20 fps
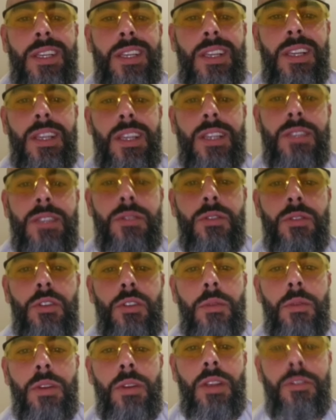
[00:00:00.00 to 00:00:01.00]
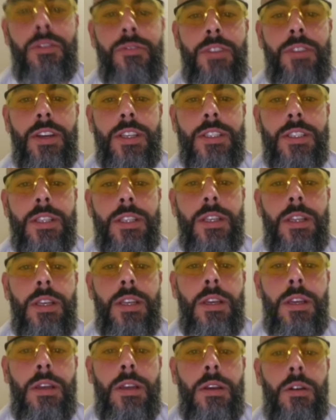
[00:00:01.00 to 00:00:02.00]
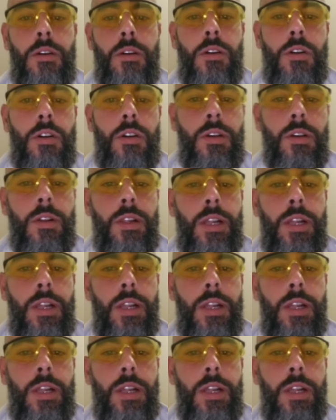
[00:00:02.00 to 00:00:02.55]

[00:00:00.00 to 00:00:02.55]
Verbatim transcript: que ligação normal ninguém faz, né? Ó,